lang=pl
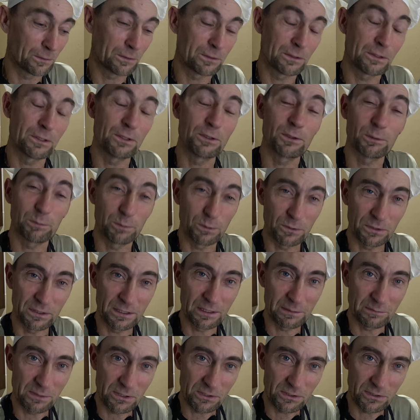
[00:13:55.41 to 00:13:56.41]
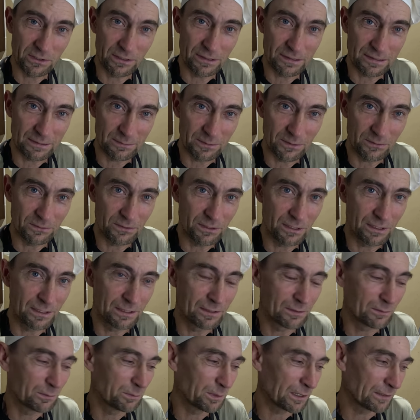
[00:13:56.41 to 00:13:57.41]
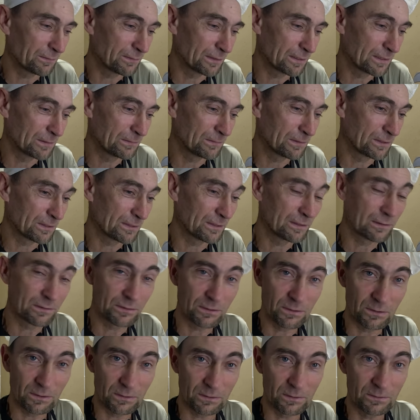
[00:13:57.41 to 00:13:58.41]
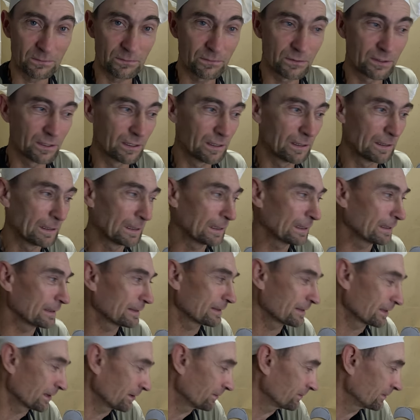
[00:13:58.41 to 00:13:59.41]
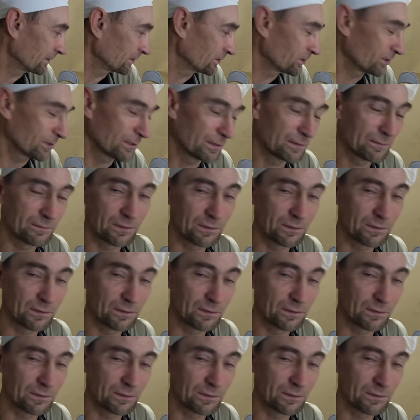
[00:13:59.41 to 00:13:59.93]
I dopóki nam jeszcze nie zabronili uprawiać własnych ogrodów, zrywać właśnie